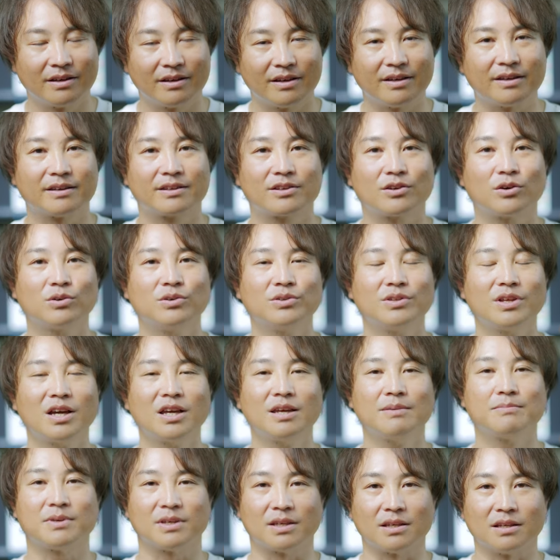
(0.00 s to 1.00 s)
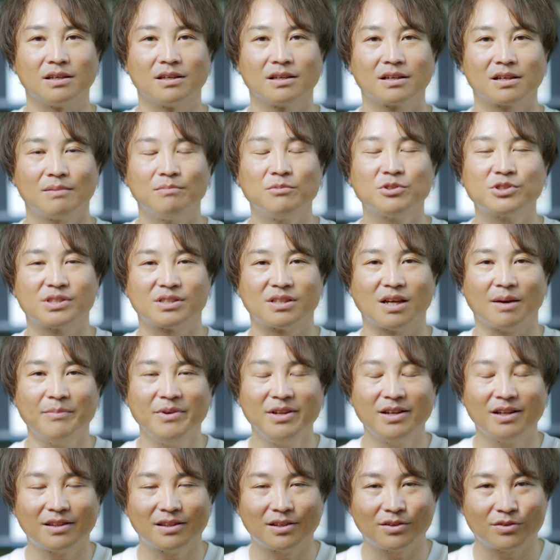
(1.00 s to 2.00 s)
えー、極大日がもし
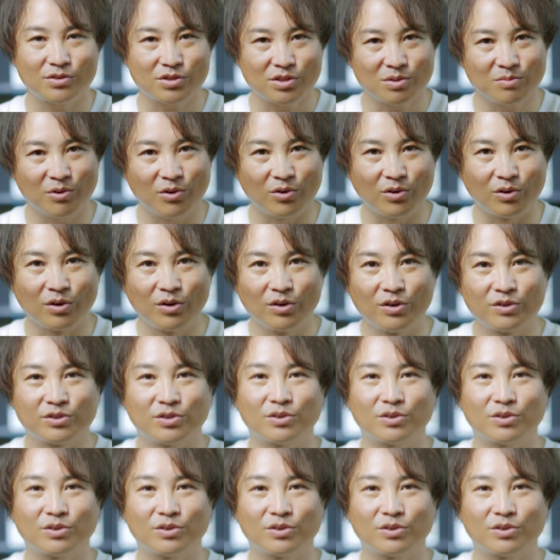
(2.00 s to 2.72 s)
ダメだったとしても、